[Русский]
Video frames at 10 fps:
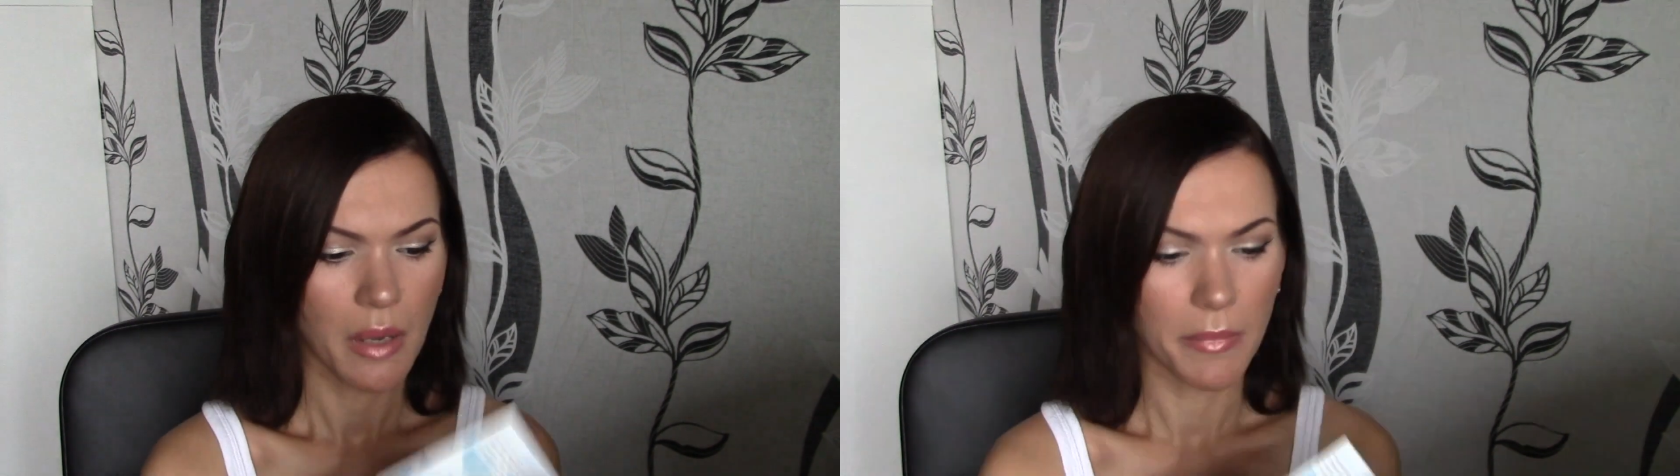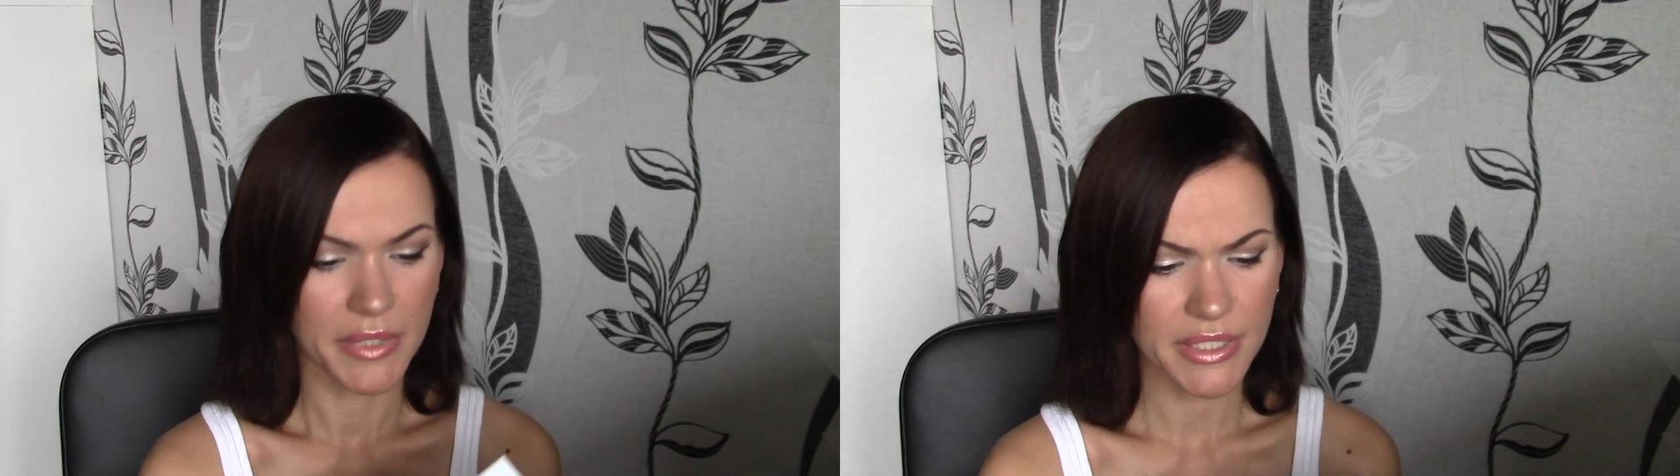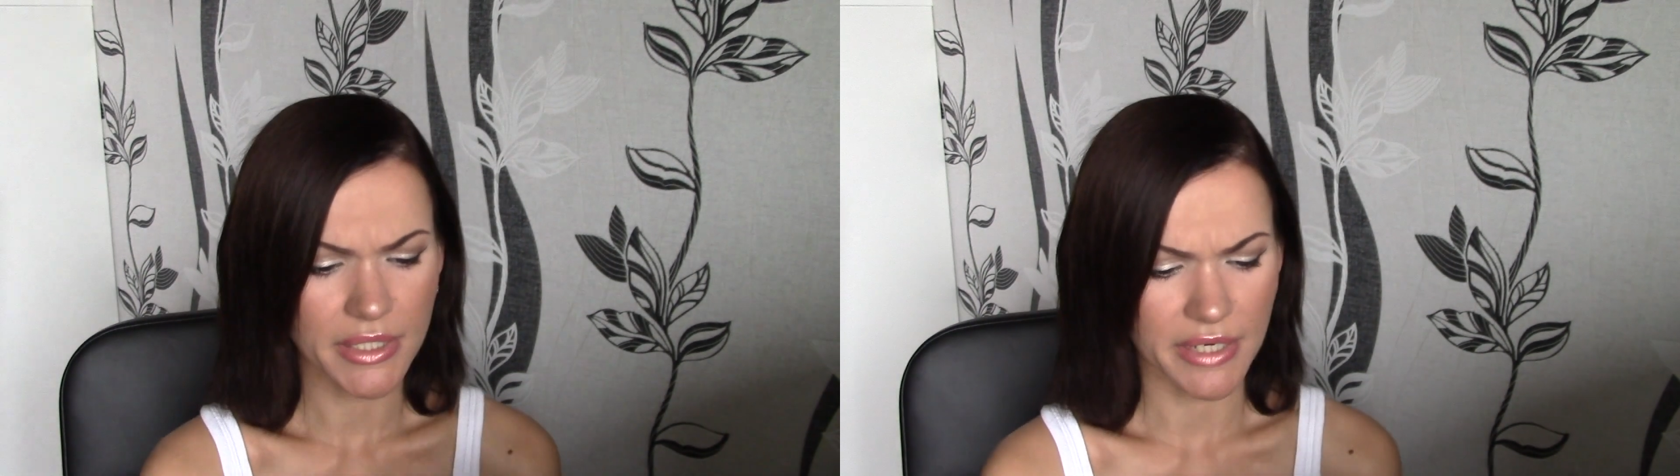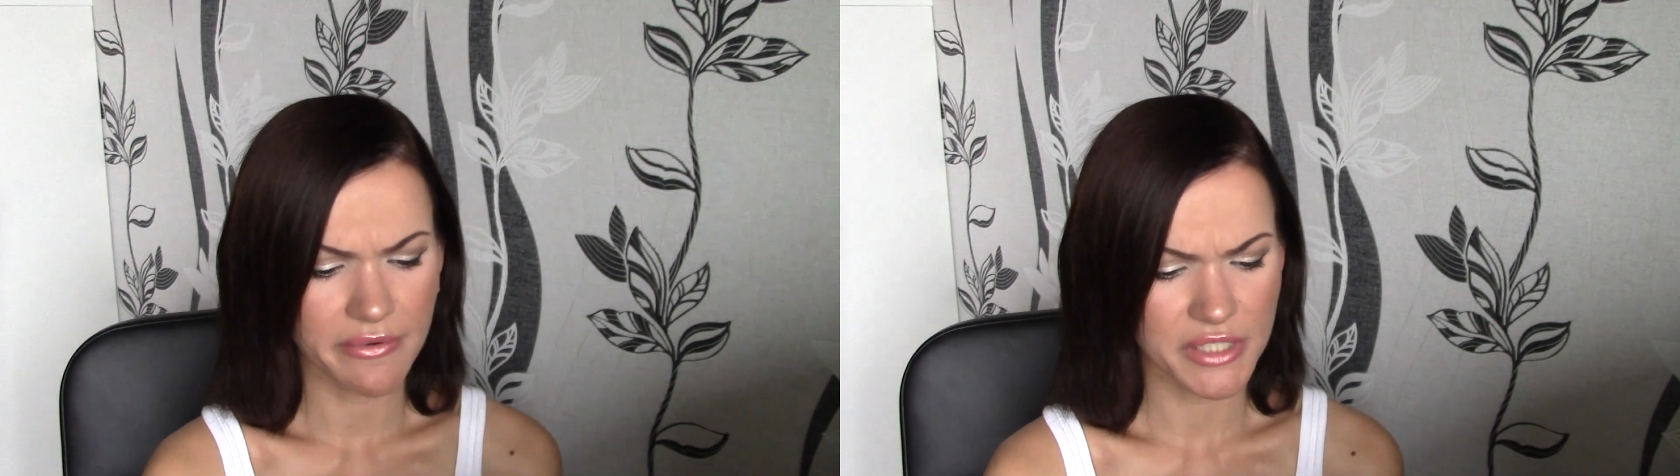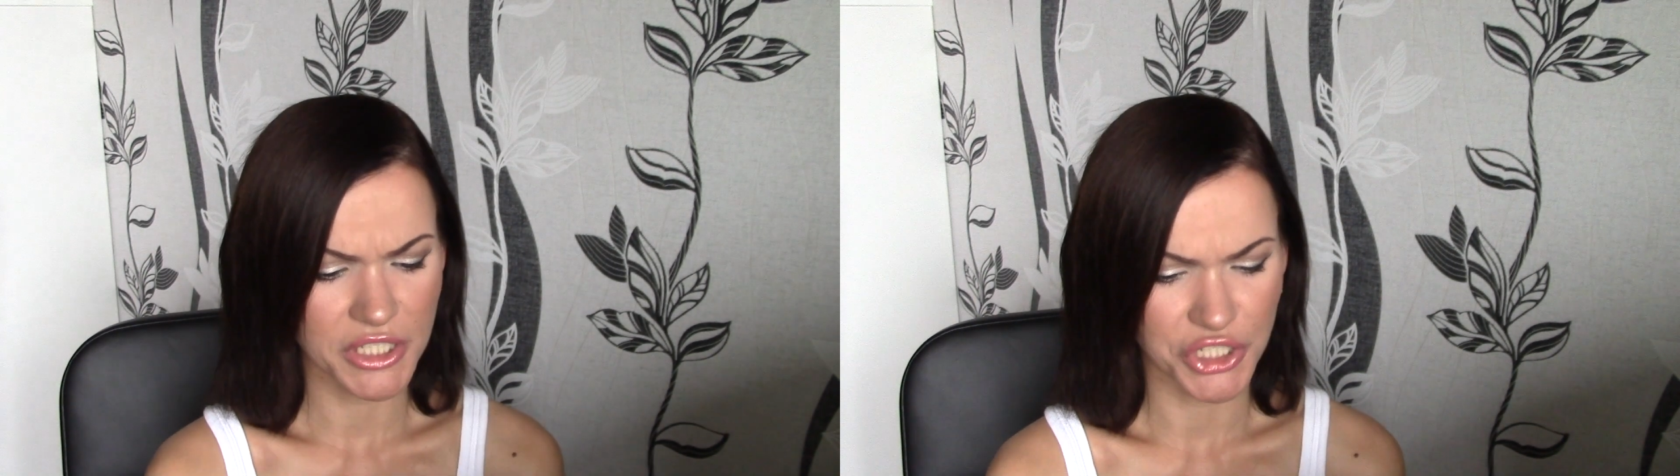Мне
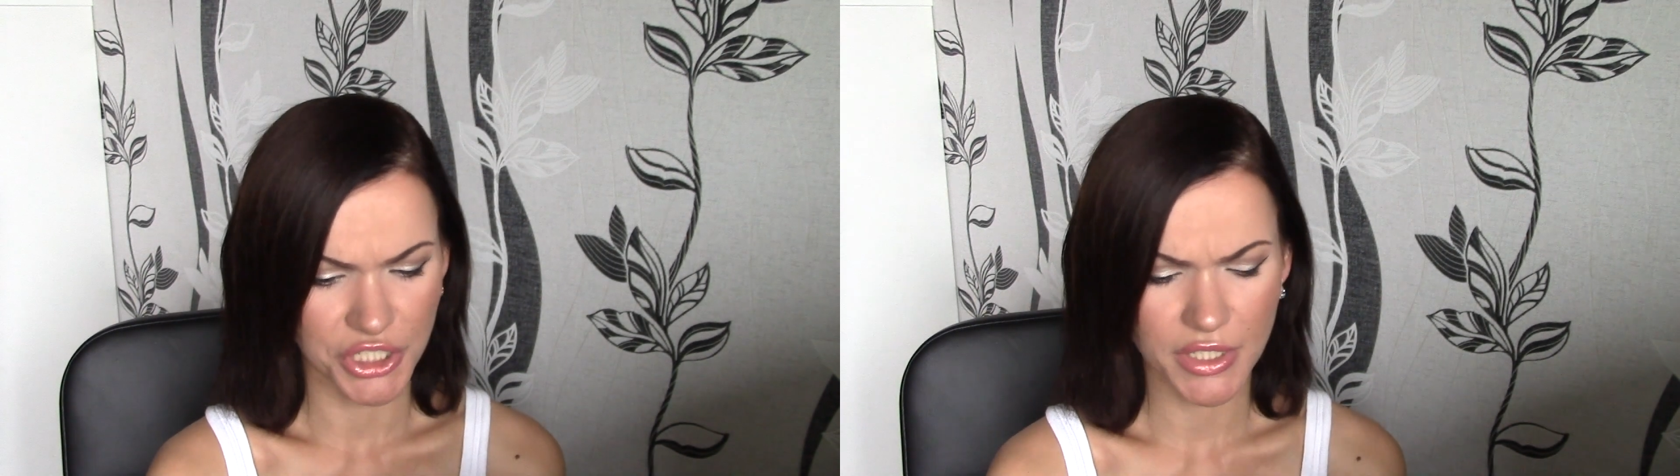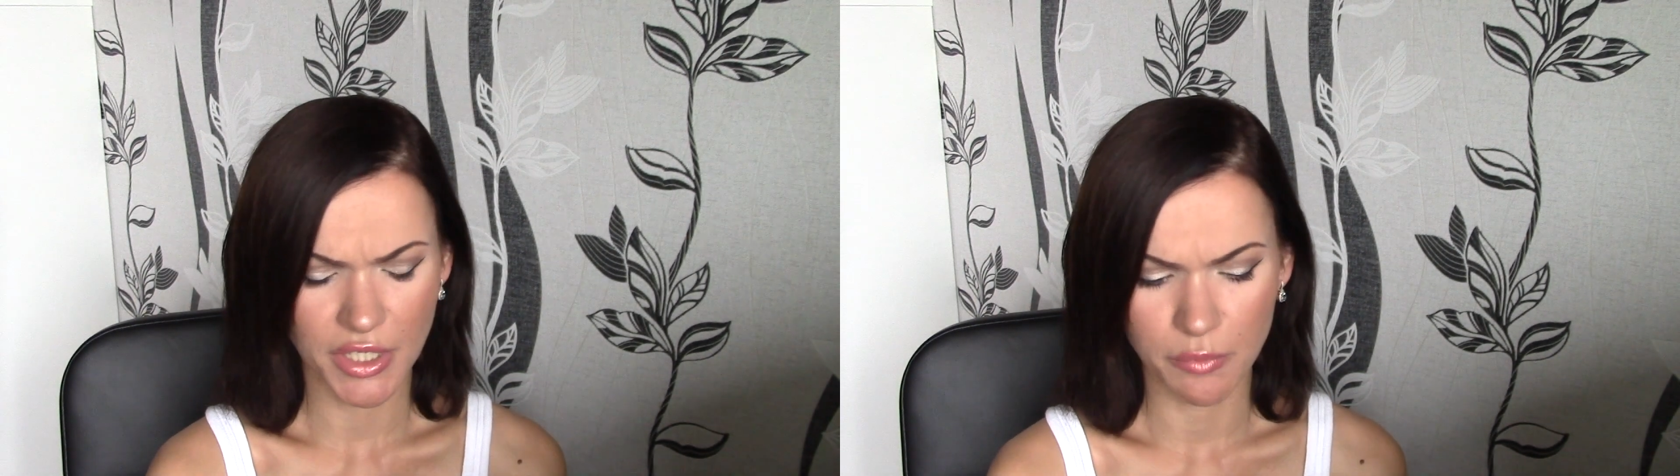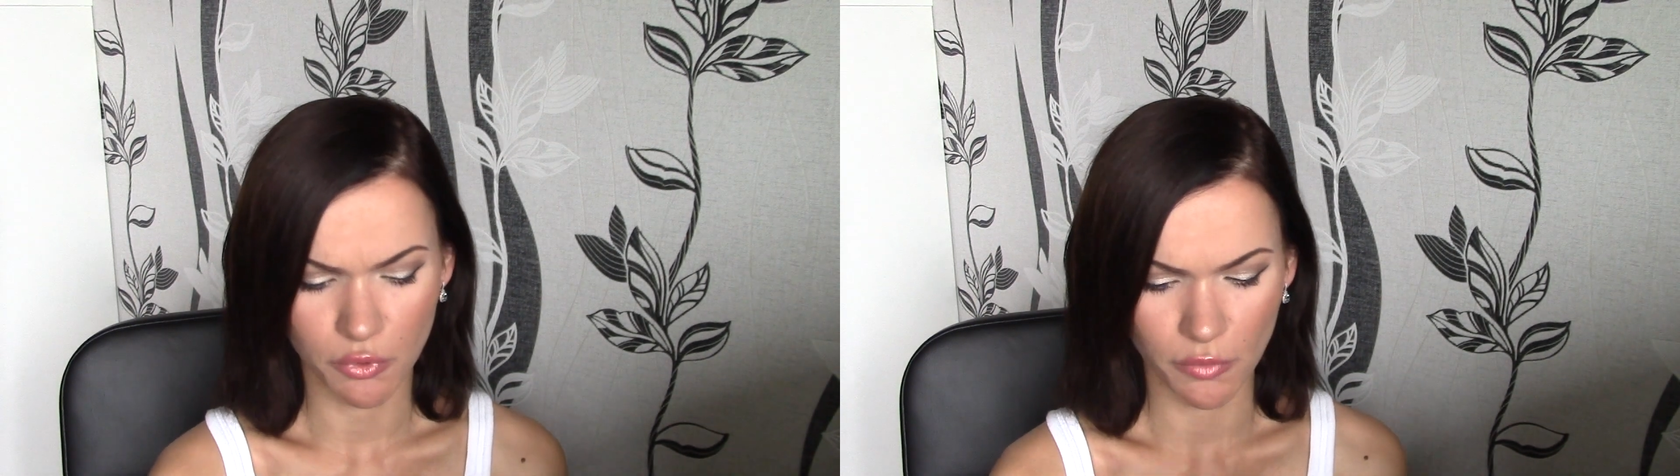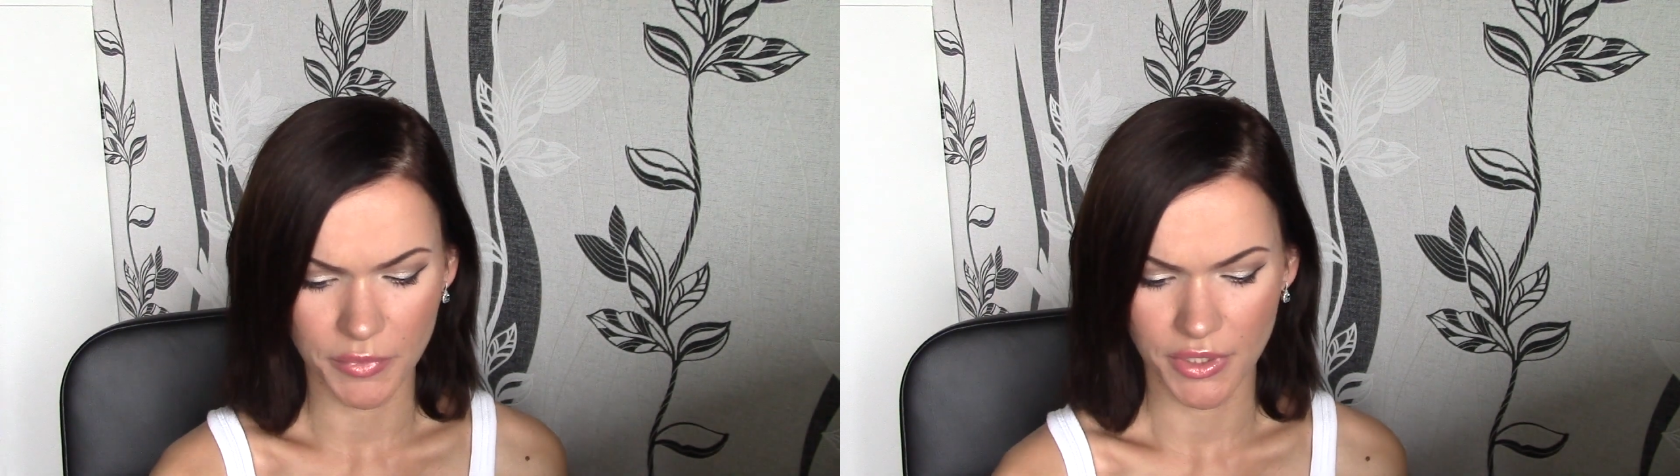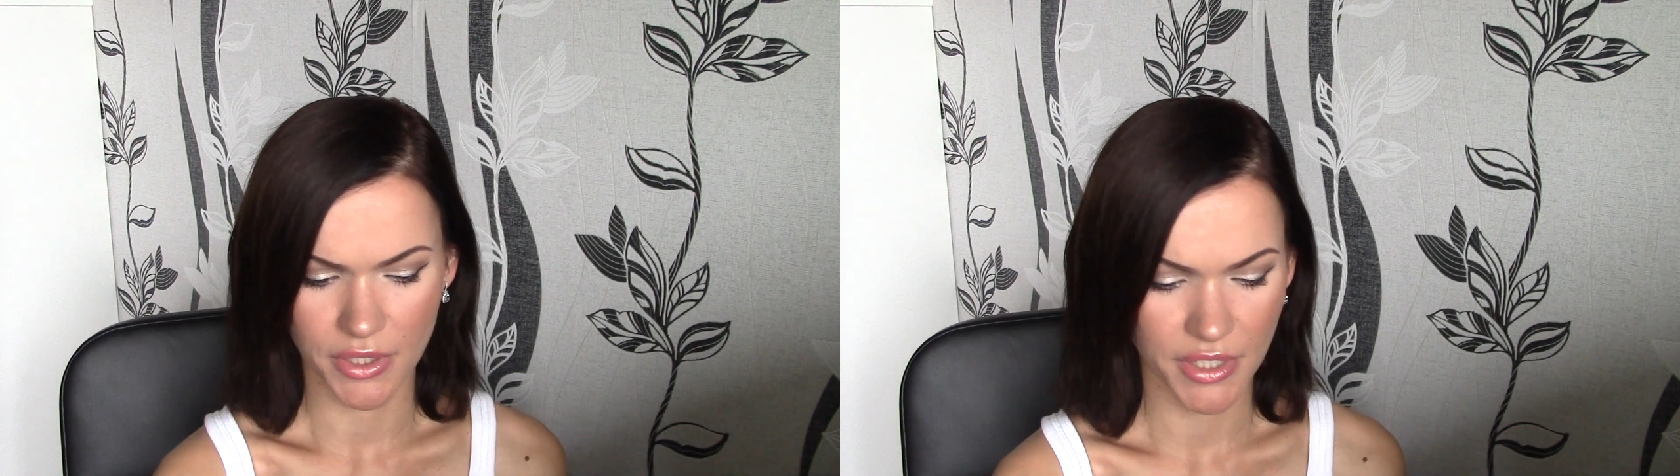нравятся щедрые пробники.